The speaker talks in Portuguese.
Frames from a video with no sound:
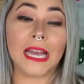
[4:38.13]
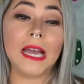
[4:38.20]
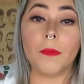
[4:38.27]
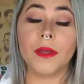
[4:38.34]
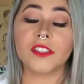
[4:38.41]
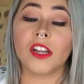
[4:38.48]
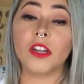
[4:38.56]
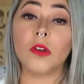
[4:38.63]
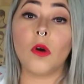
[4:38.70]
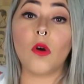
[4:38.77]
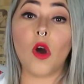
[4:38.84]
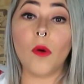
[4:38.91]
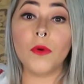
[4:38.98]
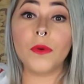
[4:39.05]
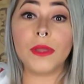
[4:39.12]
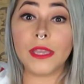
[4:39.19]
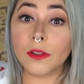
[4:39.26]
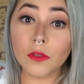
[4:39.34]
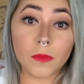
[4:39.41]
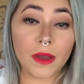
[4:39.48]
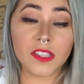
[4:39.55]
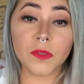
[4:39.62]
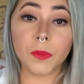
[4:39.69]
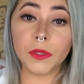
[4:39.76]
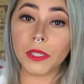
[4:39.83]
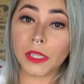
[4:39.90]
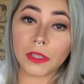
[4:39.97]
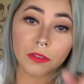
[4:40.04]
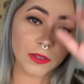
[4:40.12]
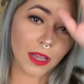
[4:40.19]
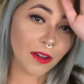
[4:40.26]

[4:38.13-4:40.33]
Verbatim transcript: o Palmeiras já ganhou como o hino mais bonito e